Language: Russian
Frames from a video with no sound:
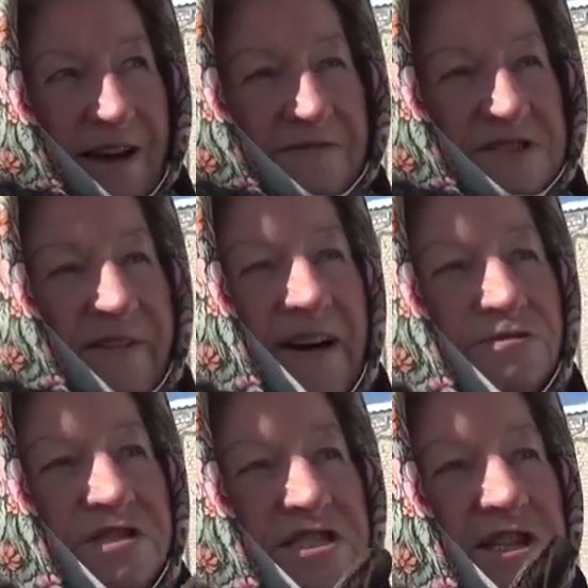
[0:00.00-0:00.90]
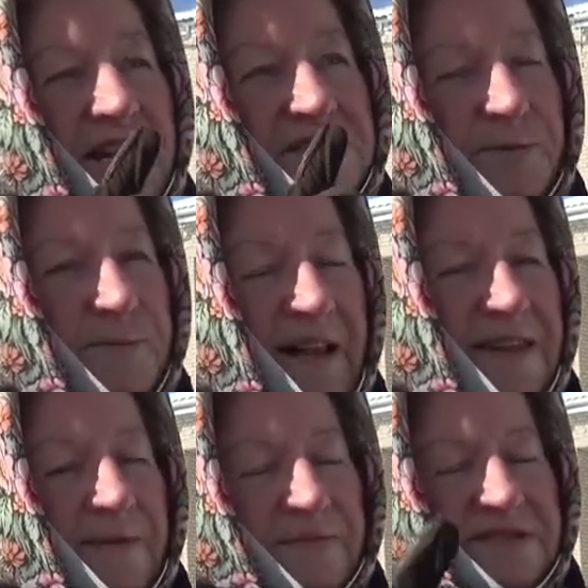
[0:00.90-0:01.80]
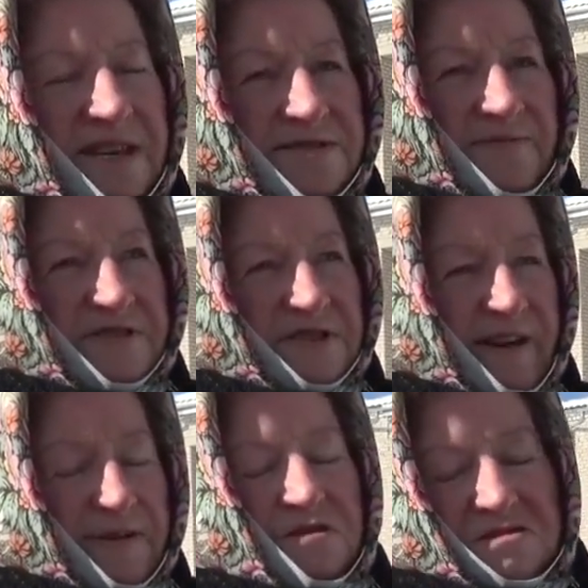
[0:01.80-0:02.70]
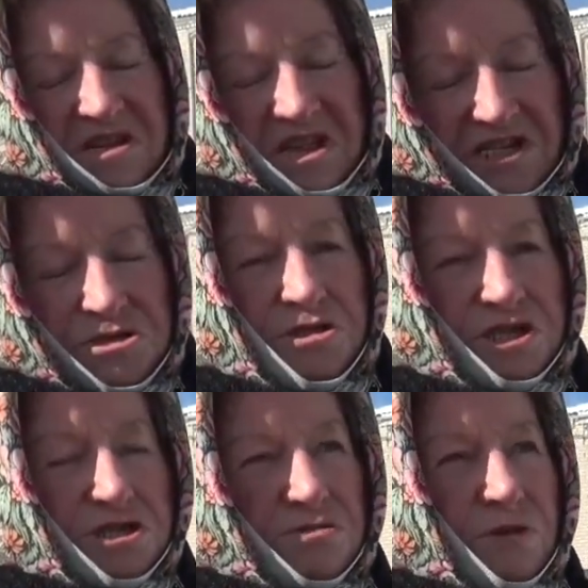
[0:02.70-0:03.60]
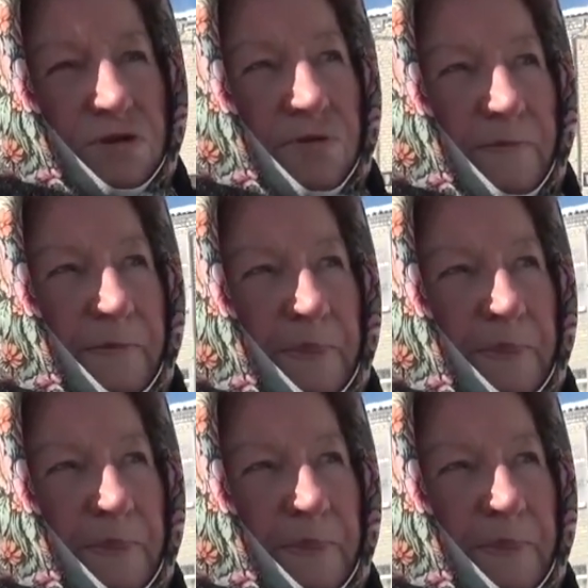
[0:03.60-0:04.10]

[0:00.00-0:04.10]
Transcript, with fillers: Вызывают к тяжелейшим больным, к детям вызывают. Не дождешься скорую.